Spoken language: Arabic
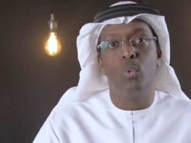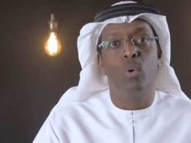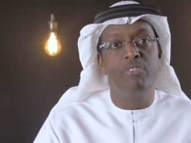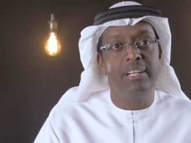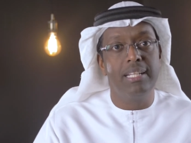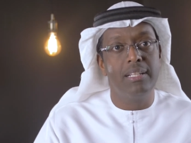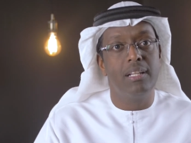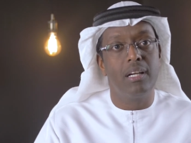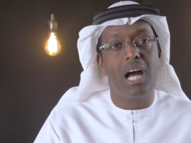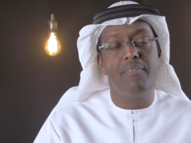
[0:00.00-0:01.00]
وفعلا
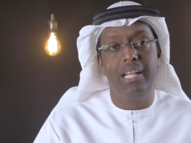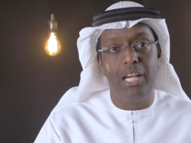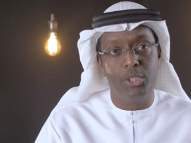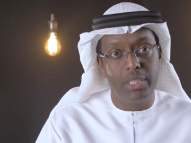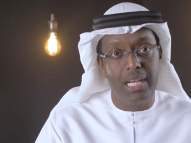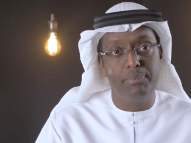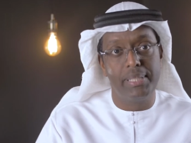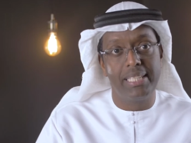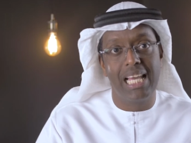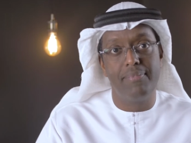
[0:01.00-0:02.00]
قام الحجاج
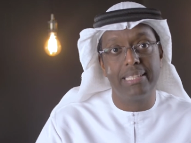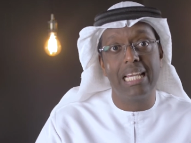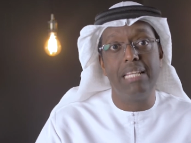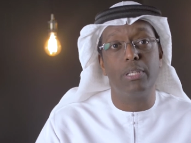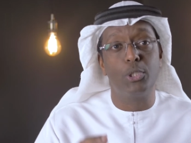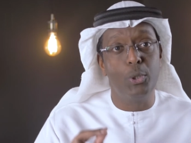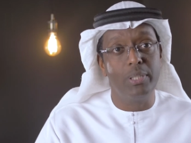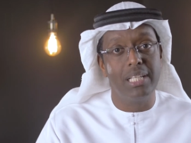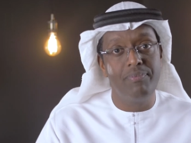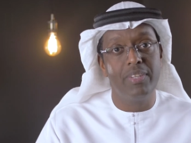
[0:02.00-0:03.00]
بكتابة كلمة
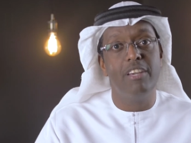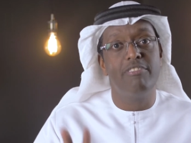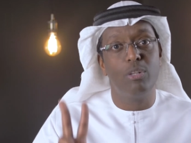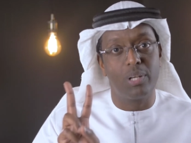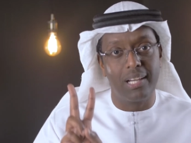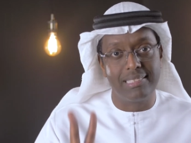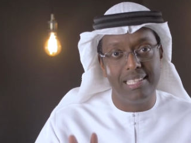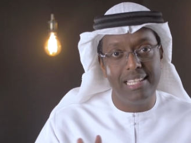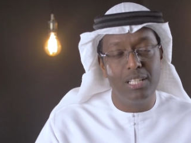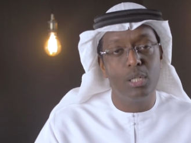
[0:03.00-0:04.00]
يعدم في
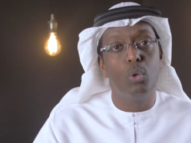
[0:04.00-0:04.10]
الورقتين